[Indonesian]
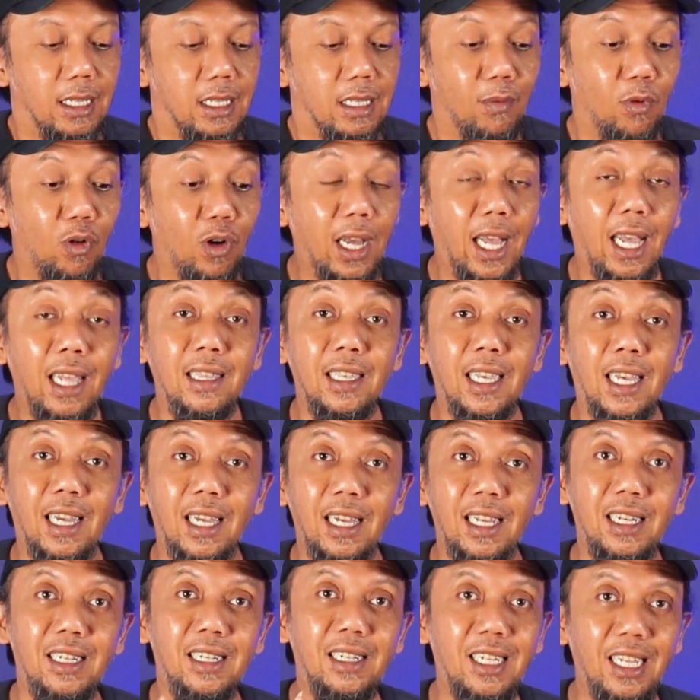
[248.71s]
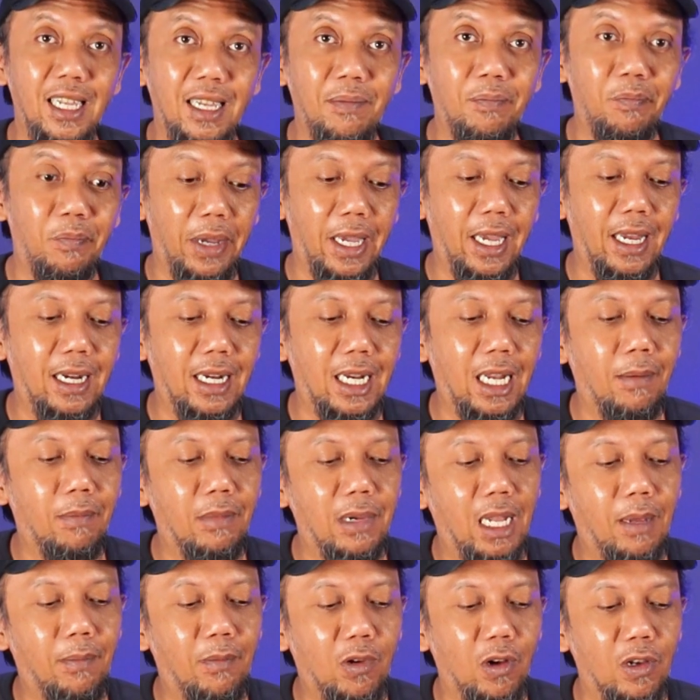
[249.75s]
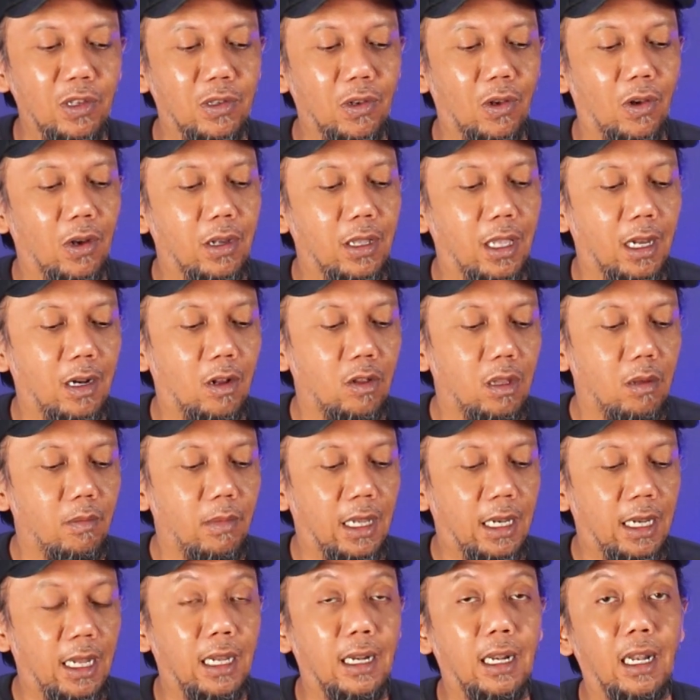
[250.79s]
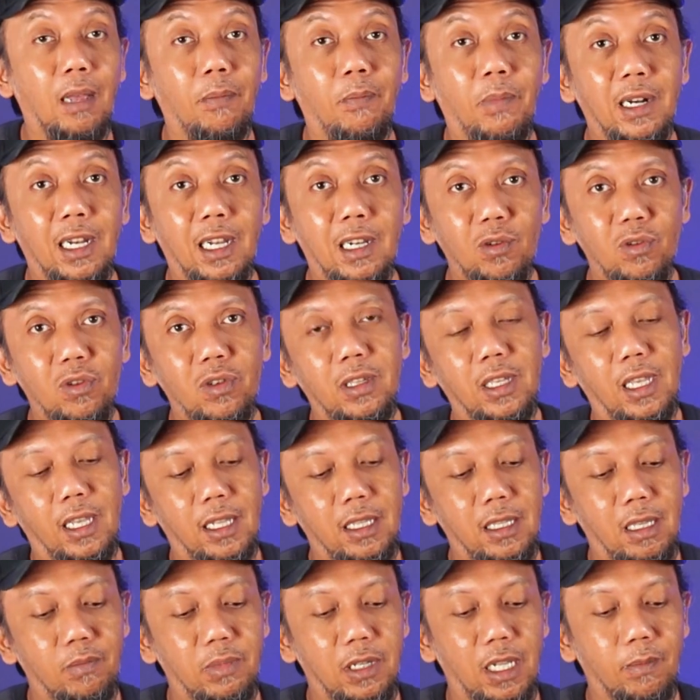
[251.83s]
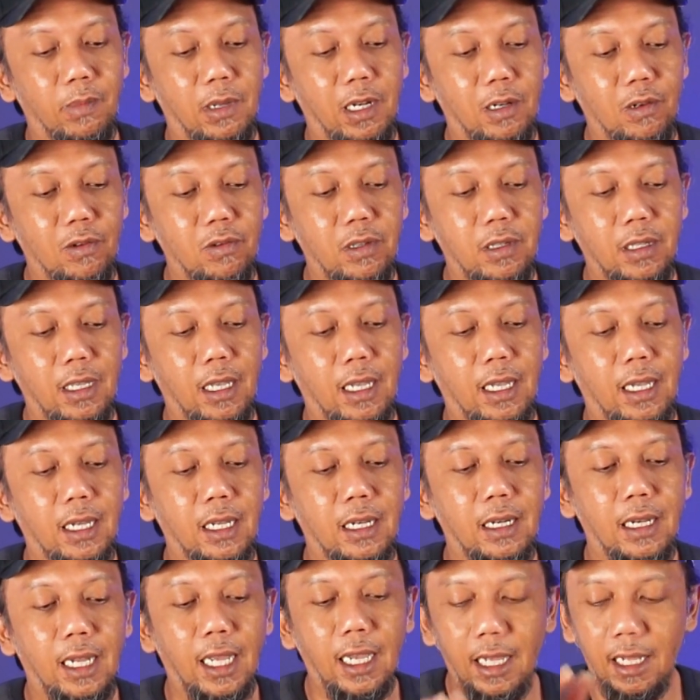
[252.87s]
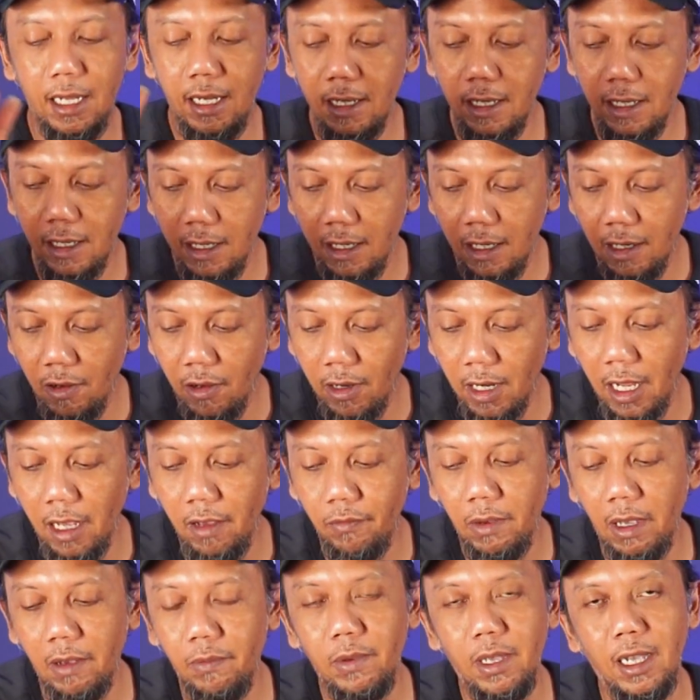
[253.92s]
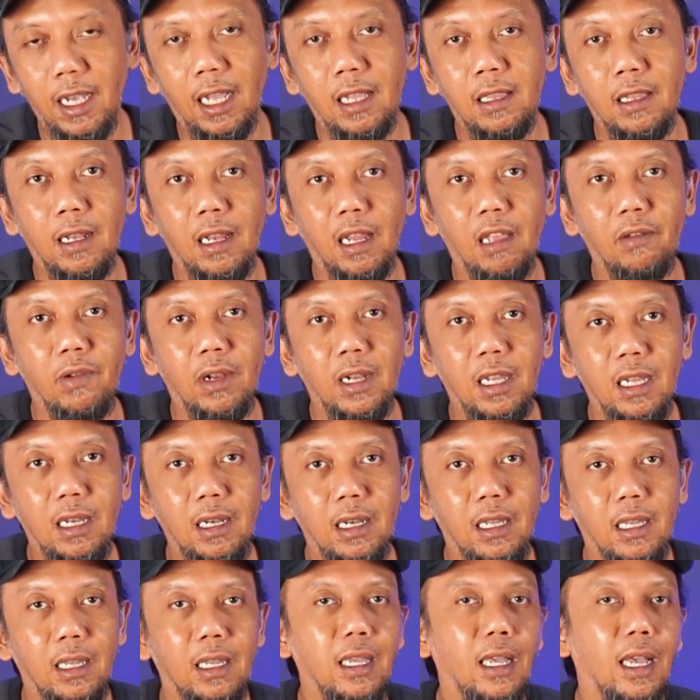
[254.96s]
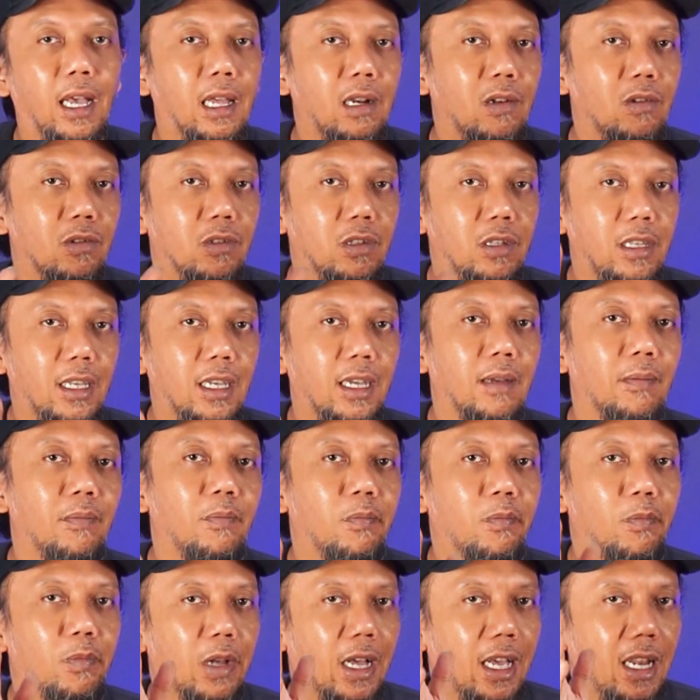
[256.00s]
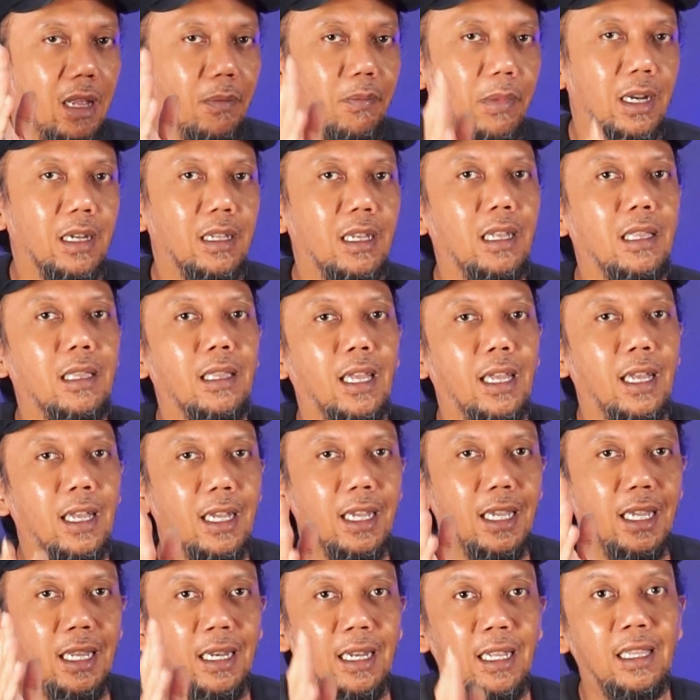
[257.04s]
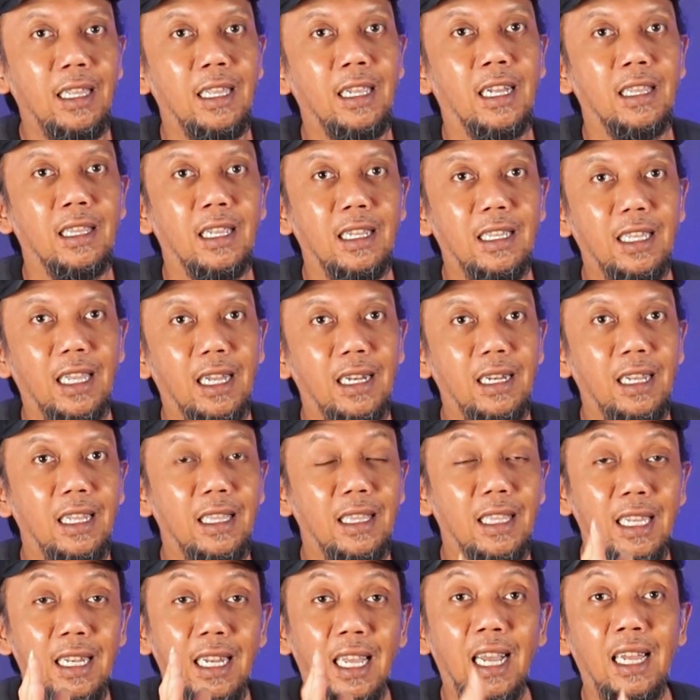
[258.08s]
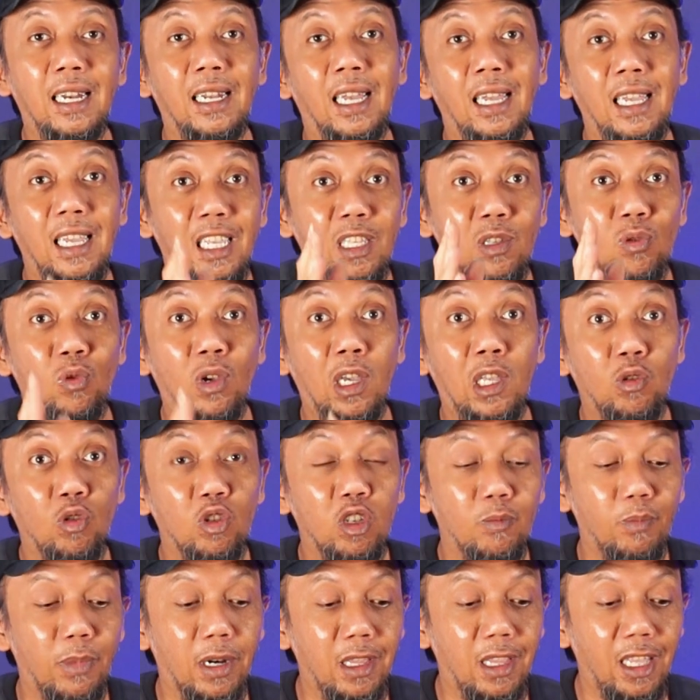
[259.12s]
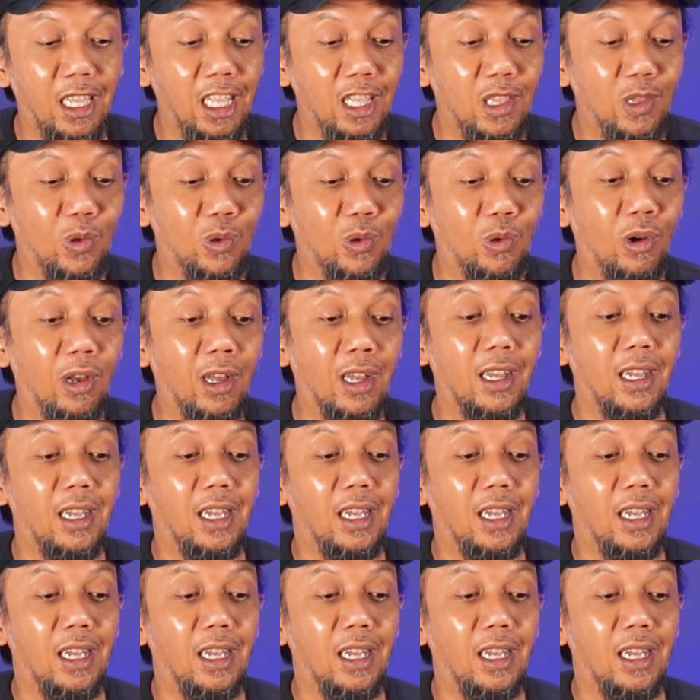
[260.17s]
Semoga aja di B660 yang notabene adalah penerusnya, chipset penerusnya, dan Core i5 yang entry level ini harusnya harapan kita ini tidak terjadi, tidak ada isu-isu seperti itu.